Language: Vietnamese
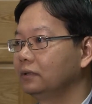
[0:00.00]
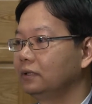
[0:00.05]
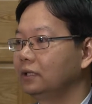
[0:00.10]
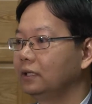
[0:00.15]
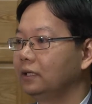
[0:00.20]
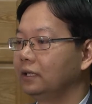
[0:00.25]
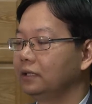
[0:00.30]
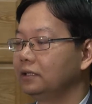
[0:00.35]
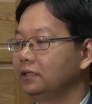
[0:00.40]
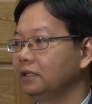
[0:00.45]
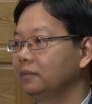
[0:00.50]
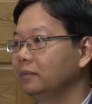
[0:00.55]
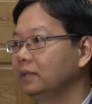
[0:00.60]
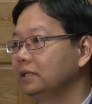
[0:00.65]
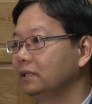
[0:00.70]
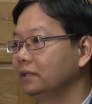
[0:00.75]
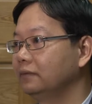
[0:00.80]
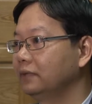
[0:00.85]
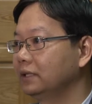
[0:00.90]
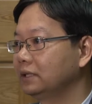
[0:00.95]
lên đến
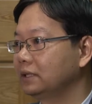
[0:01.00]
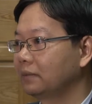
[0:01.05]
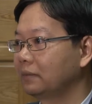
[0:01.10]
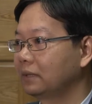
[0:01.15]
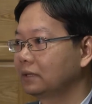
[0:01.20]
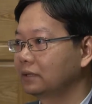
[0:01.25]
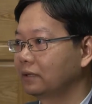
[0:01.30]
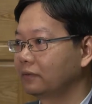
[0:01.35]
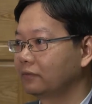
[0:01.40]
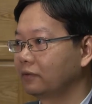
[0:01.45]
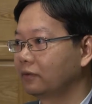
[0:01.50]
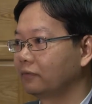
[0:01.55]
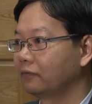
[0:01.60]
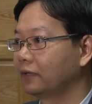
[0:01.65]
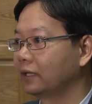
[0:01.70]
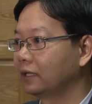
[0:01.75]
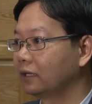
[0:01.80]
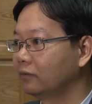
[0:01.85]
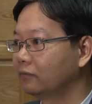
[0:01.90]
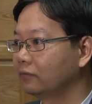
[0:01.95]
99% các sản phẩm
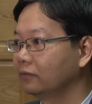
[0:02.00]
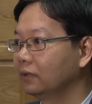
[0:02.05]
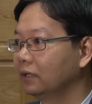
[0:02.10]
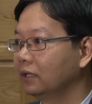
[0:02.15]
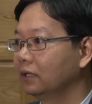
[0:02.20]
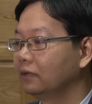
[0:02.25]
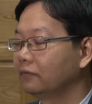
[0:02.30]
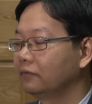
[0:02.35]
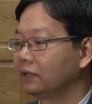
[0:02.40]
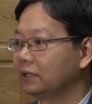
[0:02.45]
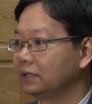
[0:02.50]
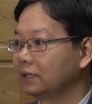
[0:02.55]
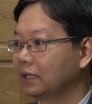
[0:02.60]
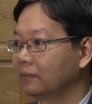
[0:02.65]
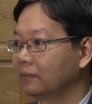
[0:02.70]
về 0%. phần